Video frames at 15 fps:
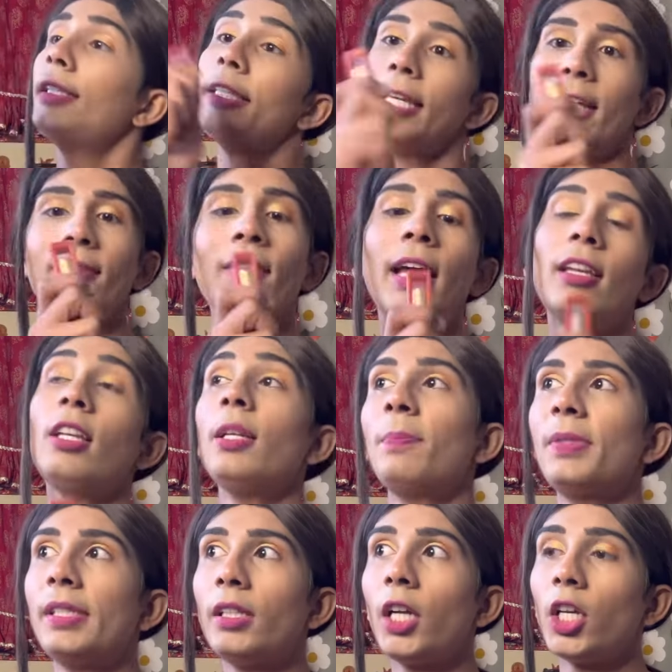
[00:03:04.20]
ये वाले
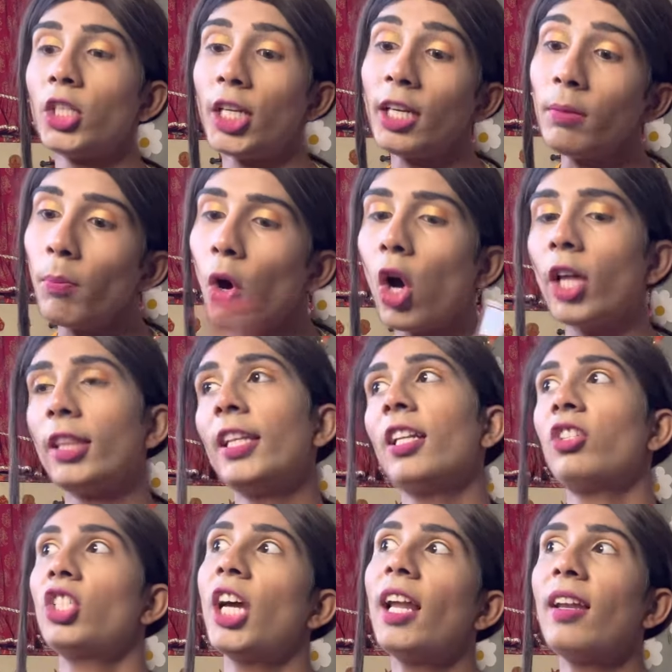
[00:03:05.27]
लिपस्टिक का शेड बहुत ही
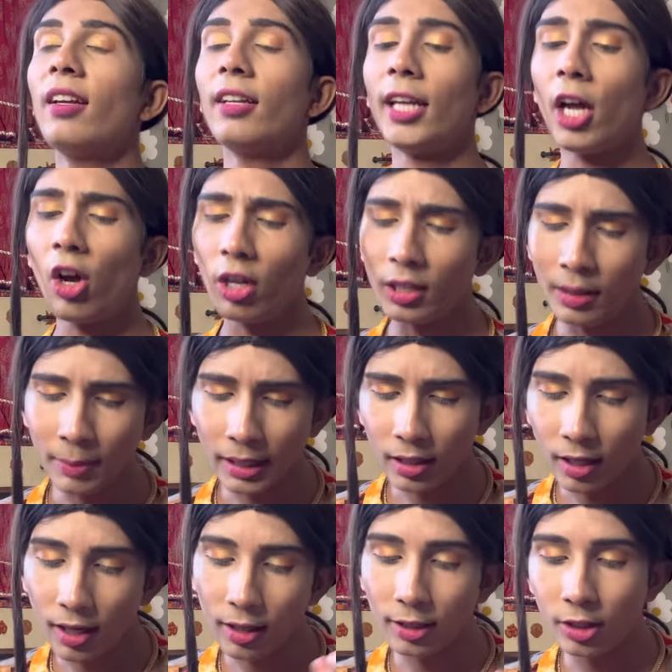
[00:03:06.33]
अच्छा लग रहा है और ये मेरे
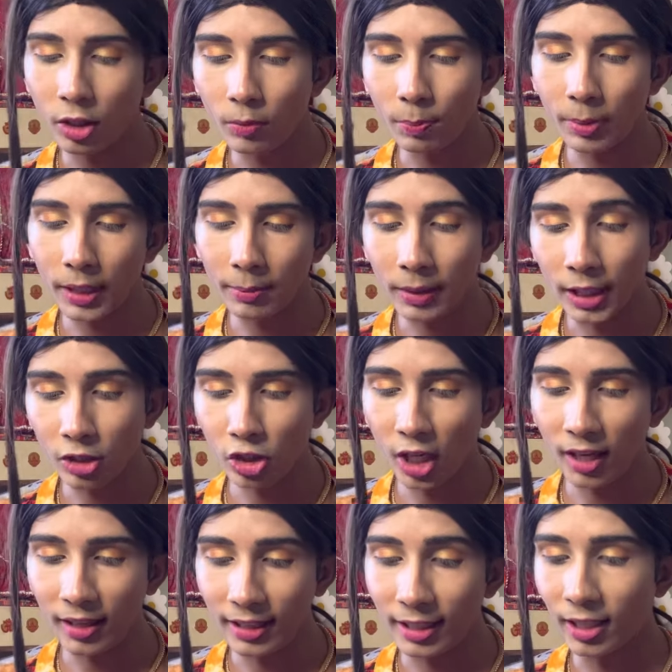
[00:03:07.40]
कलर के ऊपर भी अच्छा
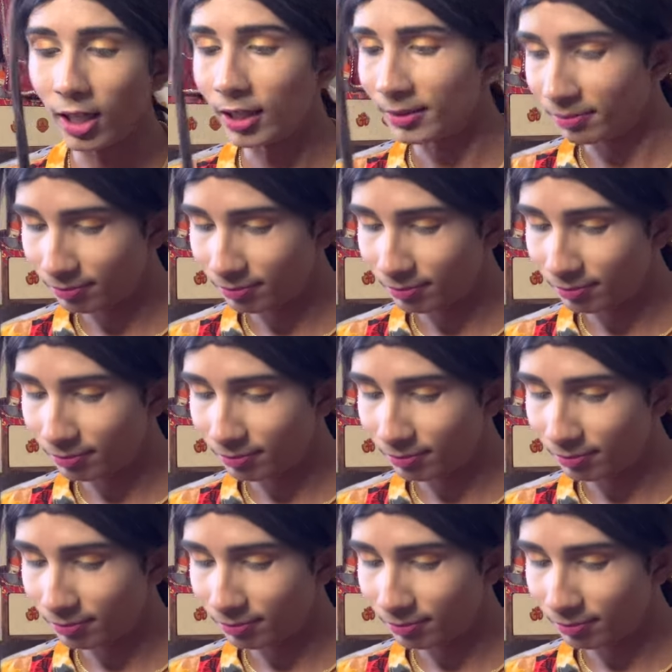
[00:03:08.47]
लगेगा